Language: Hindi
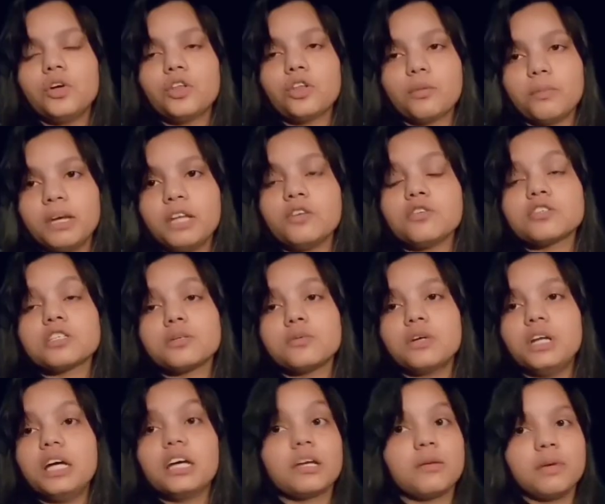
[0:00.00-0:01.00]
तो मैंने उससे
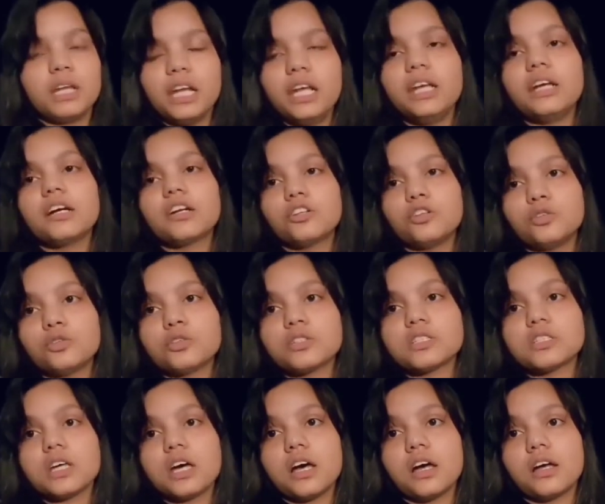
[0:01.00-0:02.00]
बोला कि मैं नहीं करती हूँ
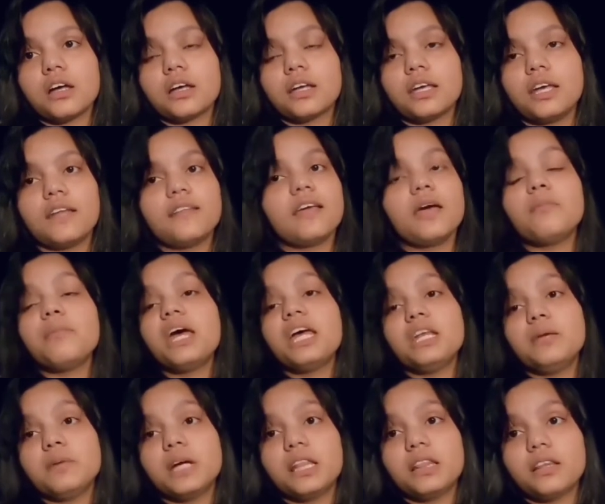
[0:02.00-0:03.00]
गुस्सा कहता है मैं
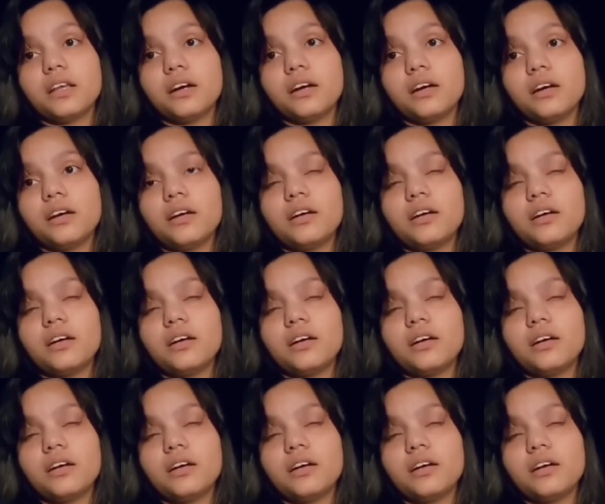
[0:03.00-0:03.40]
नहीं मानता